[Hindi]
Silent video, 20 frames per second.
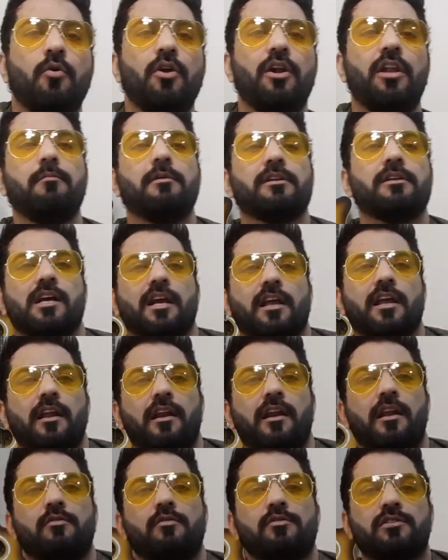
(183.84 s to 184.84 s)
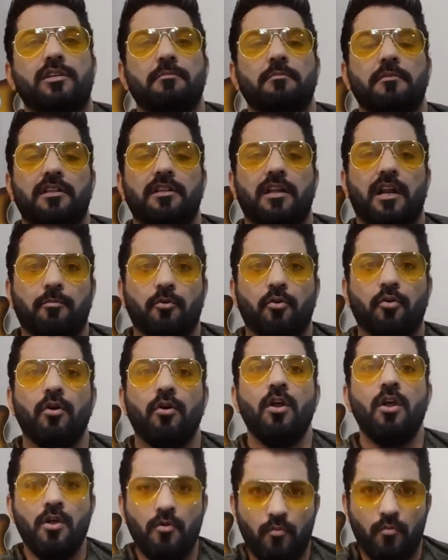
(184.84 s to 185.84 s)
वो टीम अच्छा खेल रही है उस टीम के अंदर आपको
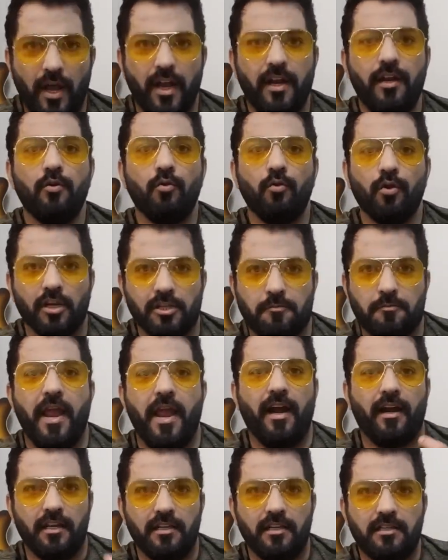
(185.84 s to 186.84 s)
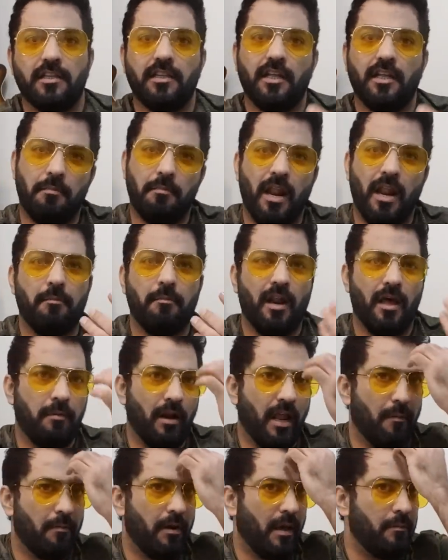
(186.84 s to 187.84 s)
वैल्यू रिस्पेक्ट इज्जत एंड ब्ला ब्ला
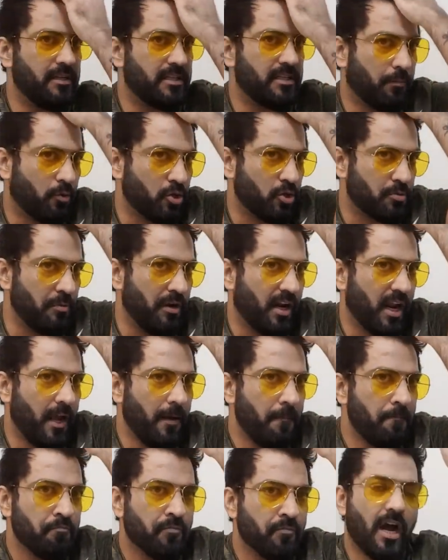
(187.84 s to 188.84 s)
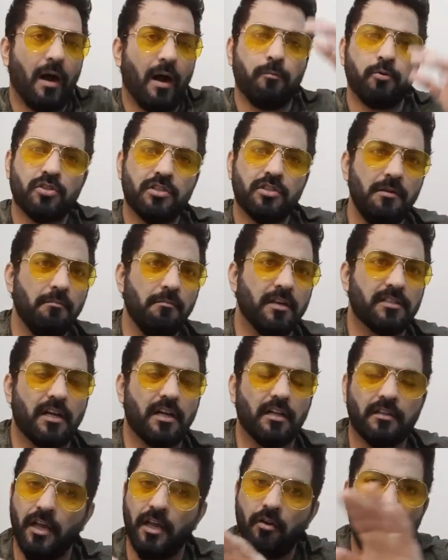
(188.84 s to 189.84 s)
ब्ला ब्ला भी सब कुछ मिल रहा है आप उस टीम के
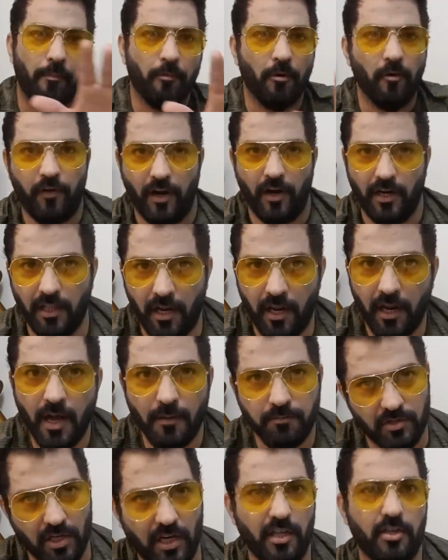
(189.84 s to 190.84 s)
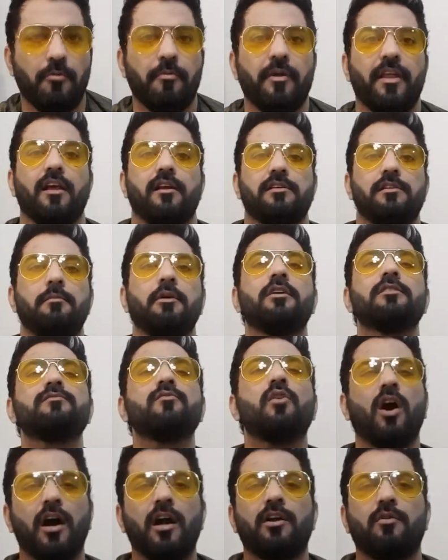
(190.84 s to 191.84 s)
साथ खेलो आपको फायदा रहेगा आप चले जाओ मेरे यहाँ से बिकॉज
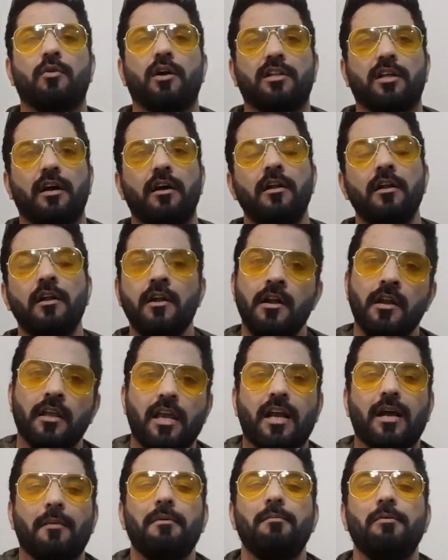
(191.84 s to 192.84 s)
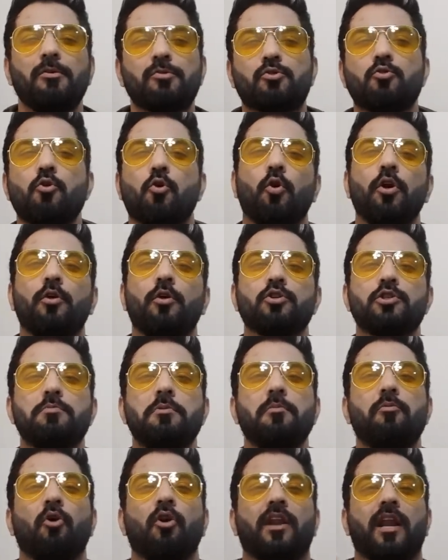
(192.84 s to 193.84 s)
वो हर्ट हुआ था कि कभी भी उसको कोई कुछ
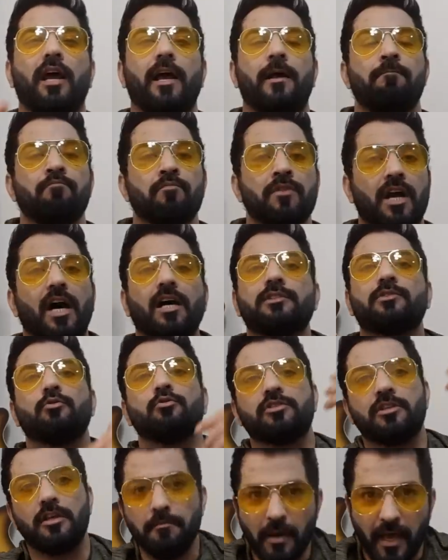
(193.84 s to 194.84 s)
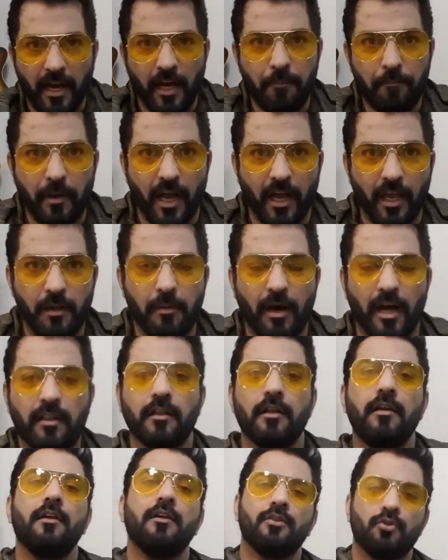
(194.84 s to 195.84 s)
भी बोल रहा है आज तो उसकी मेरिट पर आ गई
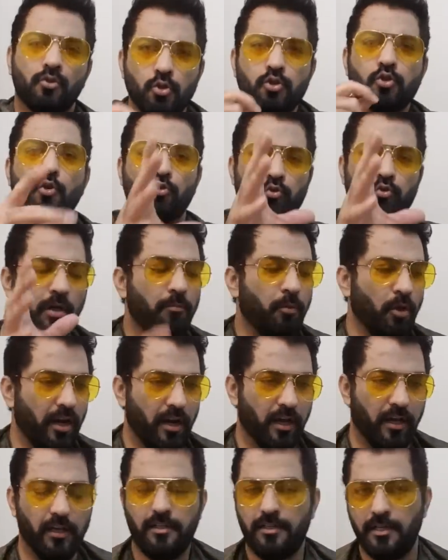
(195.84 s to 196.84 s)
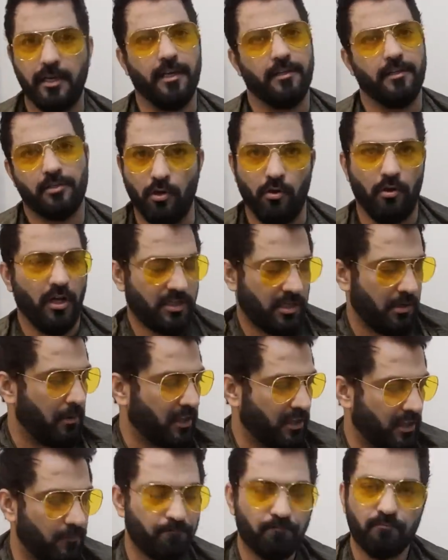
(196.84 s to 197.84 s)
बात तो उसको थोड़ी बुरी लगी ठीक है चलो अच्छी
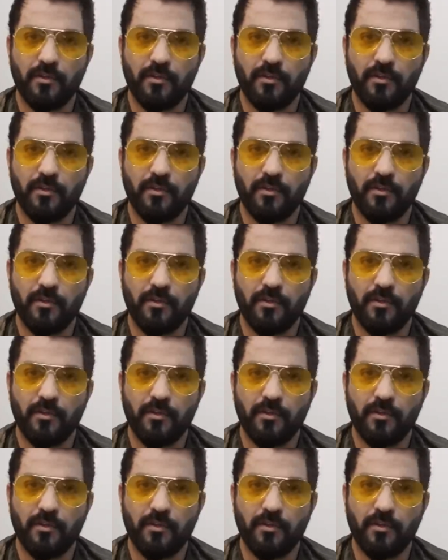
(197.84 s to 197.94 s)
बात है